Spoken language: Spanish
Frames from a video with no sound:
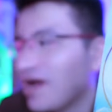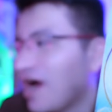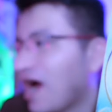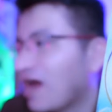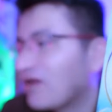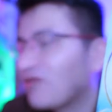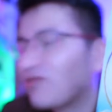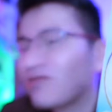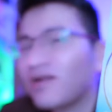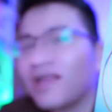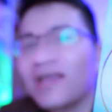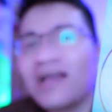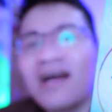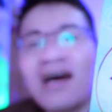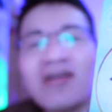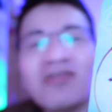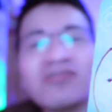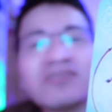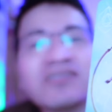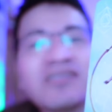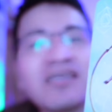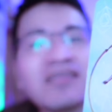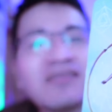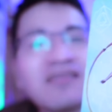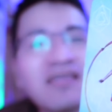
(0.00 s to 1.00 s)
a los
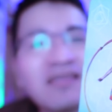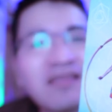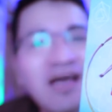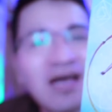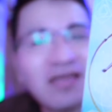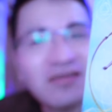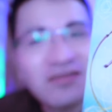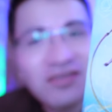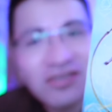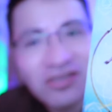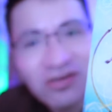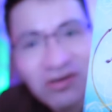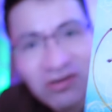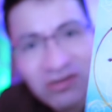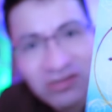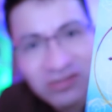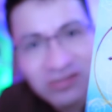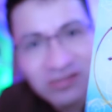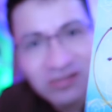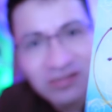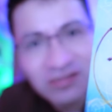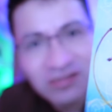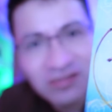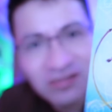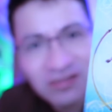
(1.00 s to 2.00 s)
regalos que te da
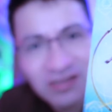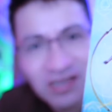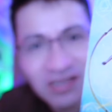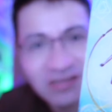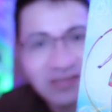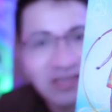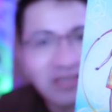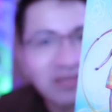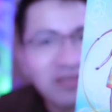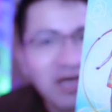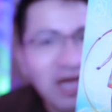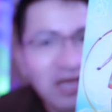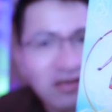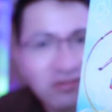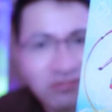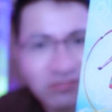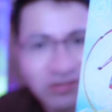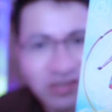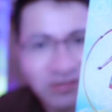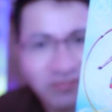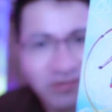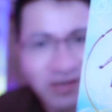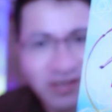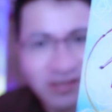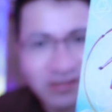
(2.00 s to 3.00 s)
Dios, que te da el
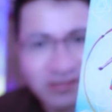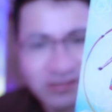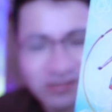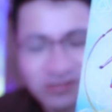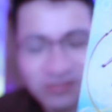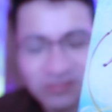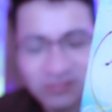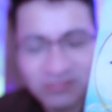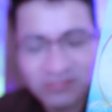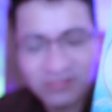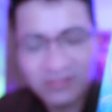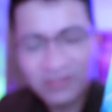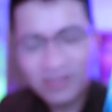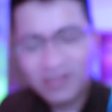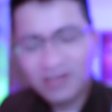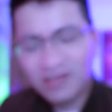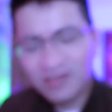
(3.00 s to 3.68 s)
universo.